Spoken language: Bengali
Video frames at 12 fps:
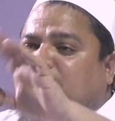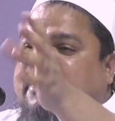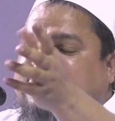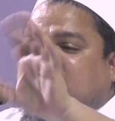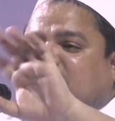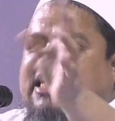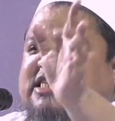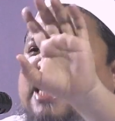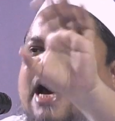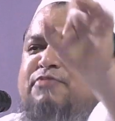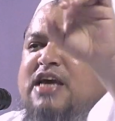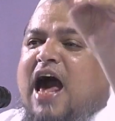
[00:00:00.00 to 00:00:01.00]
নামাজের
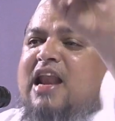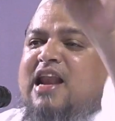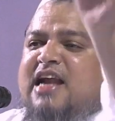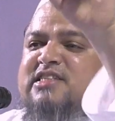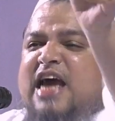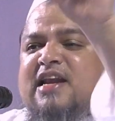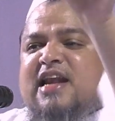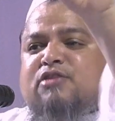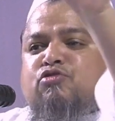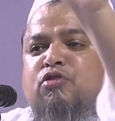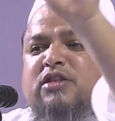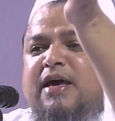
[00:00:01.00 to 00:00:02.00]
হিসাব দিয়ে আল্লাহর
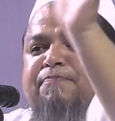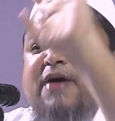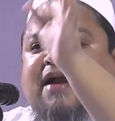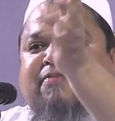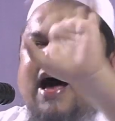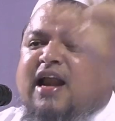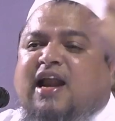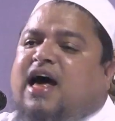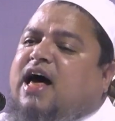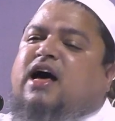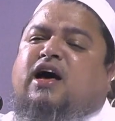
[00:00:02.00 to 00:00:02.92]
জান্নাত খুলতে পারবা না